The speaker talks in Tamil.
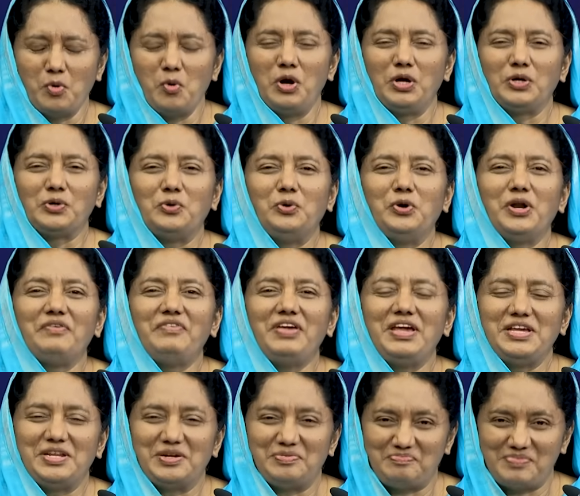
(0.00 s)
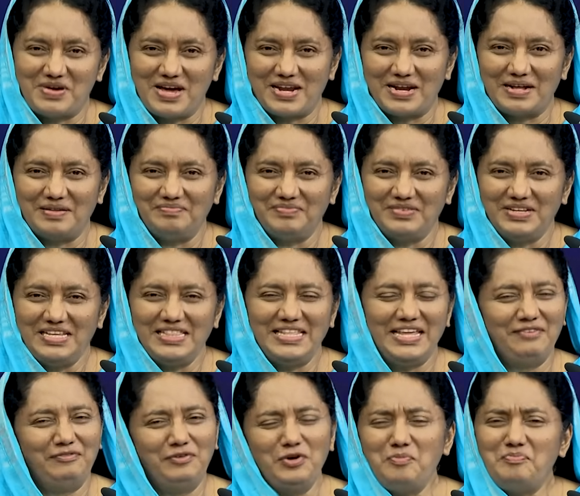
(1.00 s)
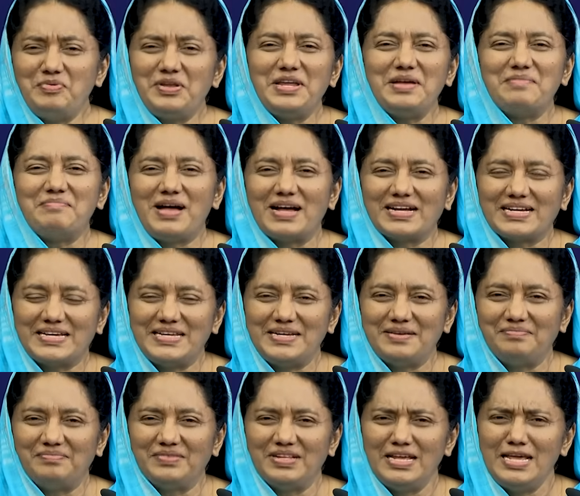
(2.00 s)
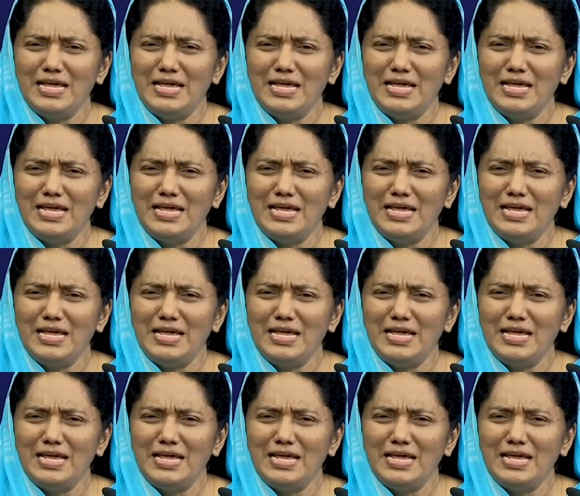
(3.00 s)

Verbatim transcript: உங்கள் கூடவே இருப்பாராம் இது எவ்வளோ பெரிய பாக்கியம்